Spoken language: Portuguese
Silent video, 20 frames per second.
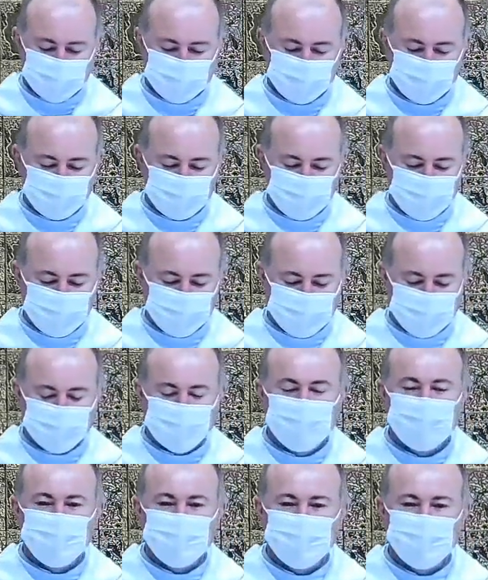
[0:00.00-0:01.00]
mas
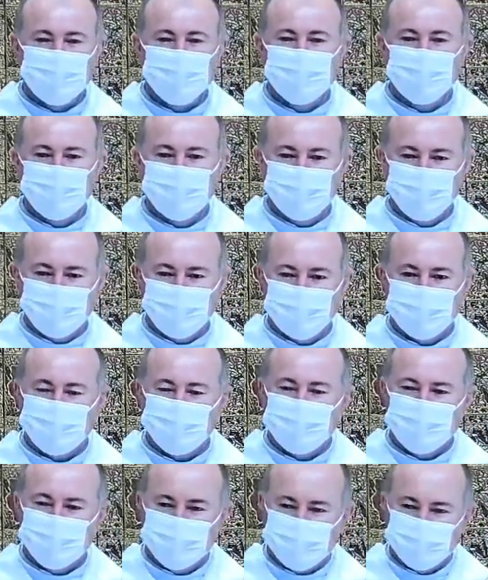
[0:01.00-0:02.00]
que eles tinham
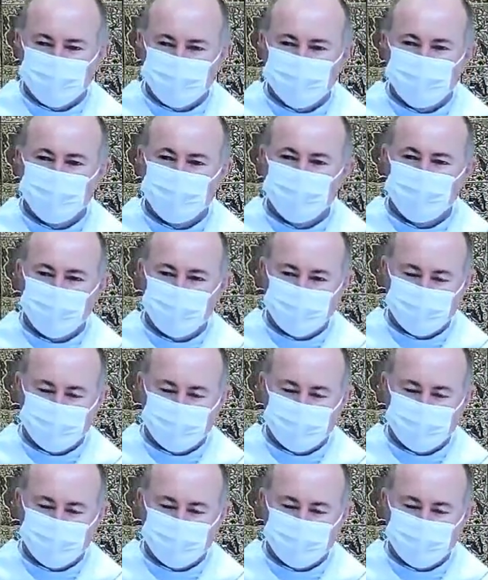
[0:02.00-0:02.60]
partido